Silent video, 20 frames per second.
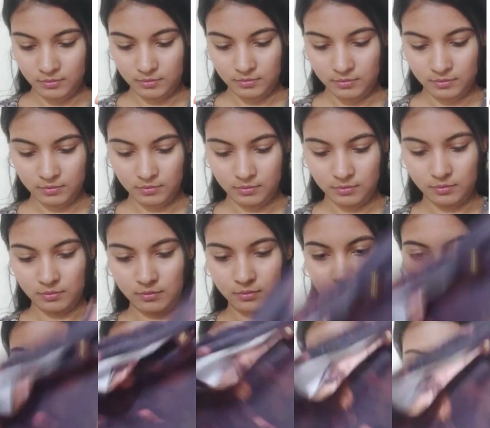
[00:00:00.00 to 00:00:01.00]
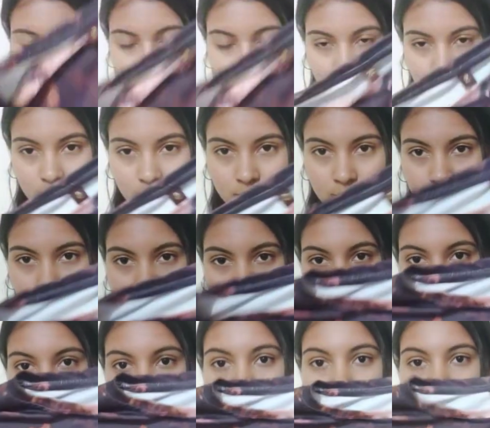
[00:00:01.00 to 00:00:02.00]
துவைக்க வந்து போட்டிருக்கேன் ஸோ என் கையில் இது
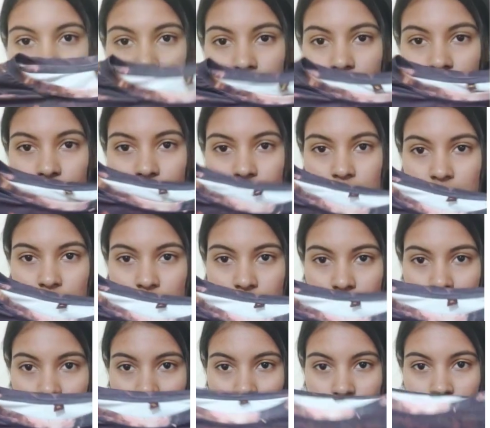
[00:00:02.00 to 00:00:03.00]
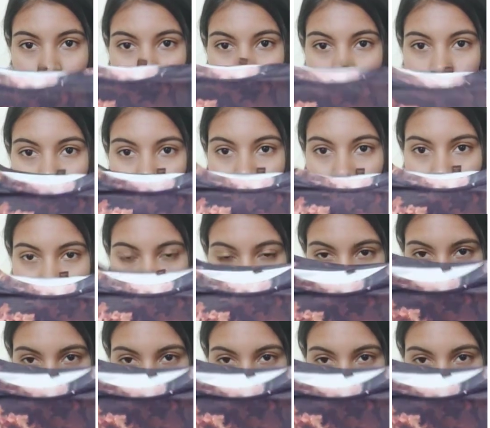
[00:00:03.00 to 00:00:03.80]
ரெண்டு மட்டும் தான் இருக்குது ஸோ ஃபஸ்ட்டு